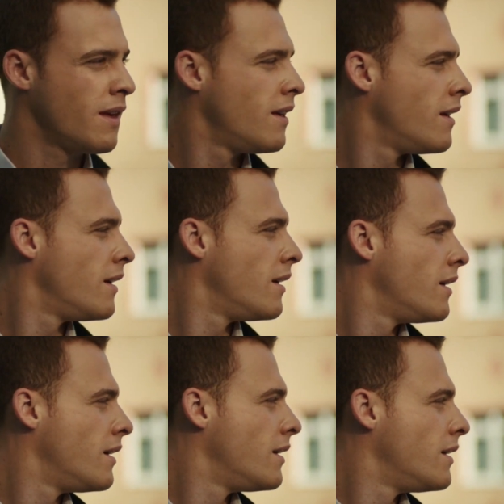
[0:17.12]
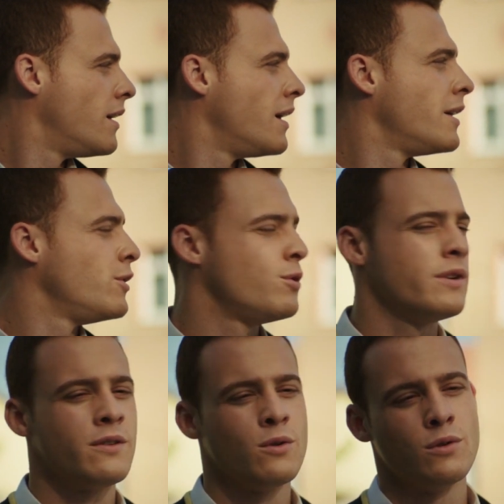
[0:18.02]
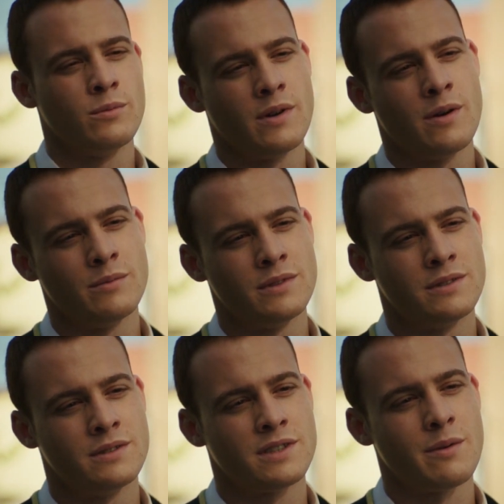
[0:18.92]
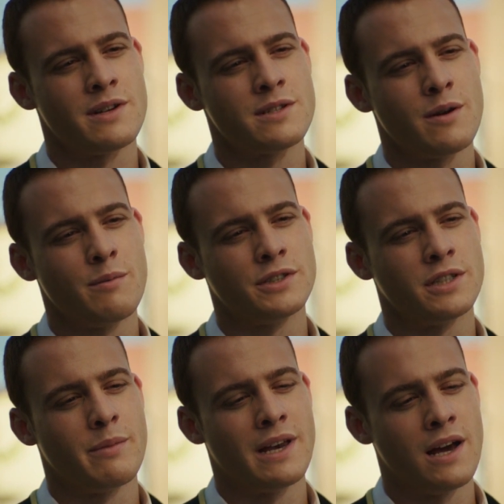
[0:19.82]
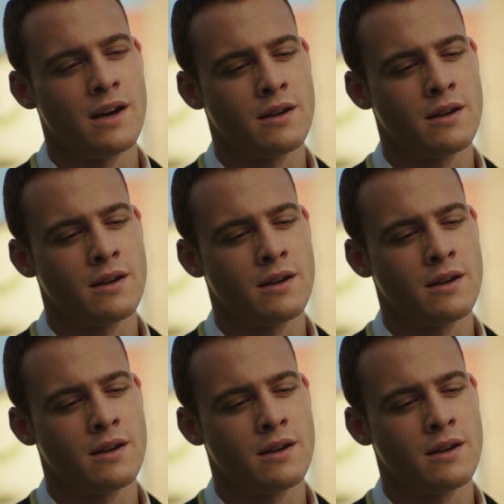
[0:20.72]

O benim problemim değil. Ee, yürü git oğlum tamam mı? Sabah sabah başını bela